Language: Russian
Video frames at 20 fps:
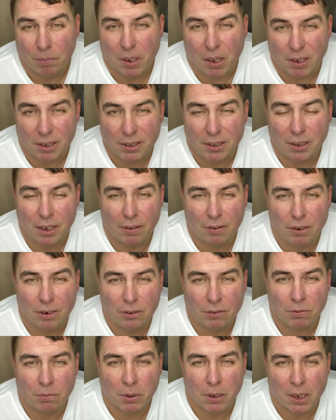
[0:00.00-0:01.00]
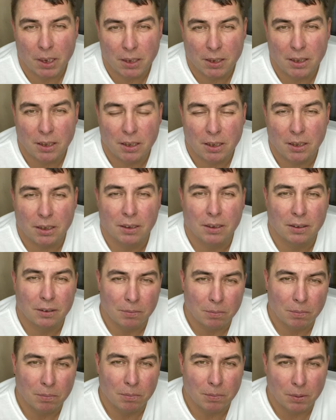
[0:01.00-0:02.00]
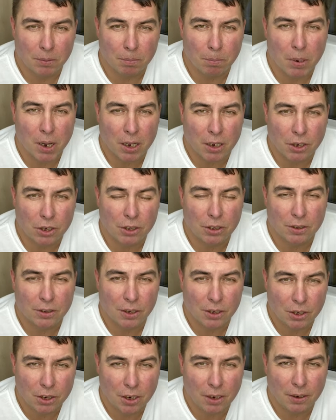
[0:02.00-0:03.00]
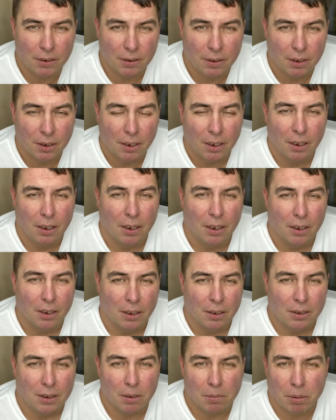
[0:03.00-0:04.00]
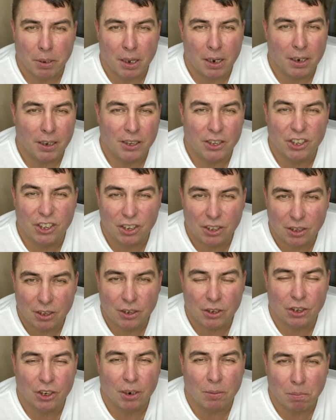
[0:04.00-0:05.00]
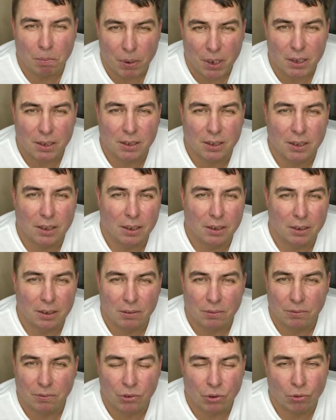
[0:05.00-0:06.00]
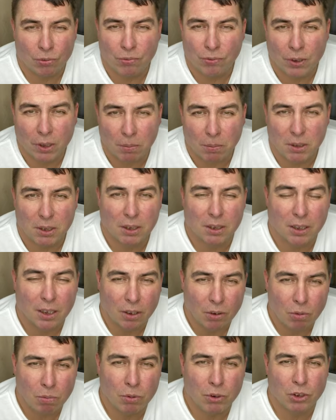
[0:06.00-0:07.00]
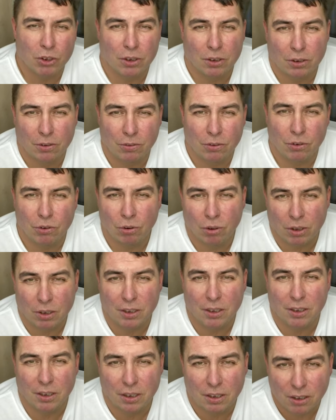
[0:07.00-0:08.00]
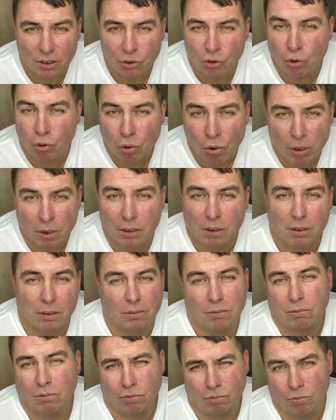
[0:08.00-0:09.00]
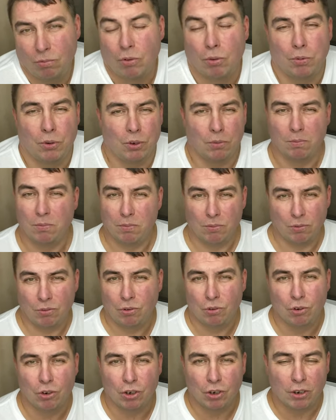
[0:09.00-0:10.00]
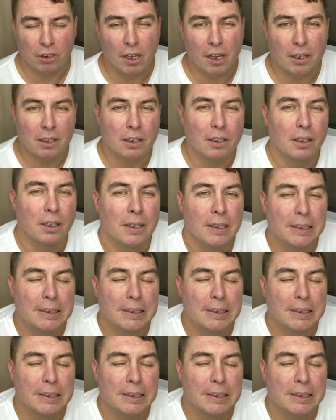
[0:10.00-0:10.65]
Остановились в магазине, барышни зашли, Набрали еды, шампанское, там все в фирменных коробочках, ведерко икры черные, ну, в общем, все шикарно.